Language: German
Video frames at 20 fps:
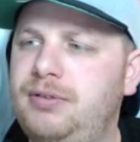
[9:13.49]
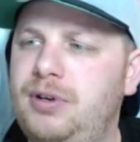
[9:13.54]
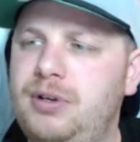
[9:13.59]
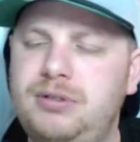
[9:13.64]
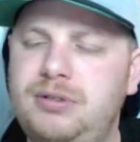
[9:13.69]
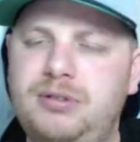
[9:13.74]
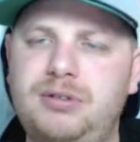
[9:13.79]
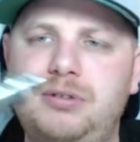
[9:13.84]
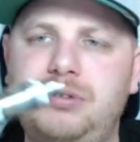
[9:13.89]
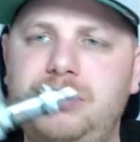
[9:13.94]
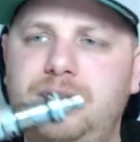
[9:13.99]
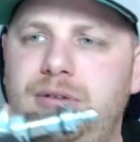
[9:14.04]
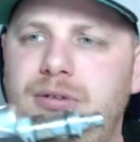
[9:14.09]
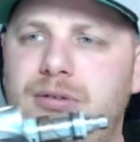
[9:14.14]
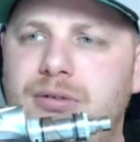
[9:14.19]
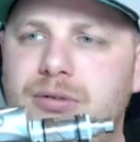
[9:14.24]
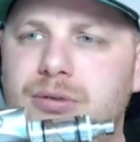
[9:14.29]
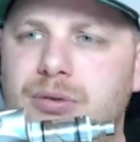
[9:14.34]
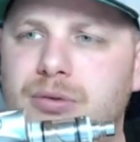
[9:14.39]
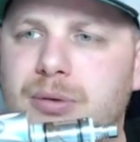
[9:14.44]
fast.
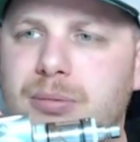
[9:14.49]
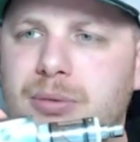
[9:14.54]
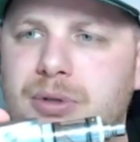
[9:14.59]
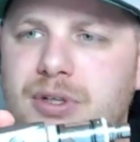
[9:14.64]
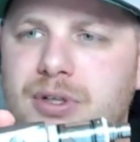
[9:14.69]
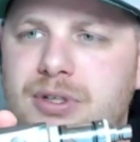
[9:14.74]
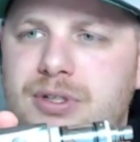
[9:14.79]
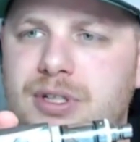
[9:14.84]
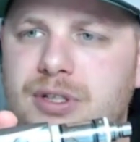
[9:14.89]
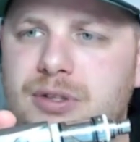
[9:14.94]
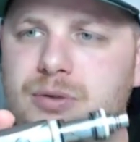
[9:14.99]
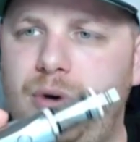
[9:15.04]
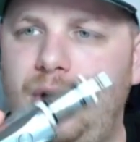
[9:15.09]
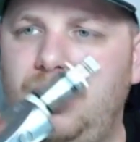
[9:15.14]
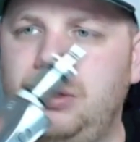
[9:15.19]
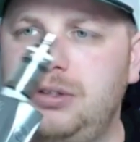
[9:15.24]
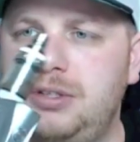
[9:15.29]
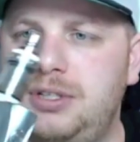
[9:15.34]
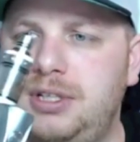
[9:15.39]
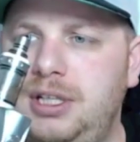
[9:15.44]
So, wenn man das hier so
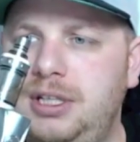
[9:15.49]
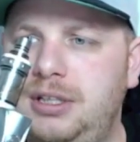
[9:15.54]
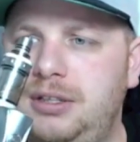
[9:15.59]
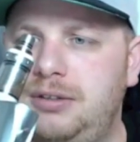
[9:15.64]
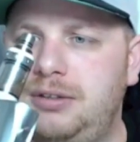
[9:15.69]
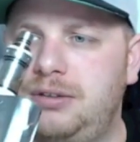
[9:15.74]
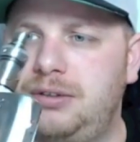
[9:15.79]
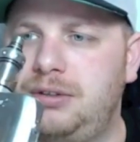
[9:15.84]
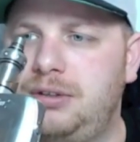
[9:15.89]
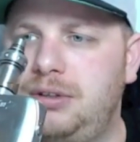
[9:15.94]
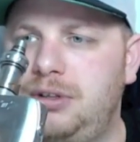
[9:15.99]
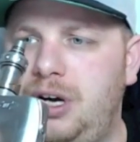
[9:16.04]
ansieht.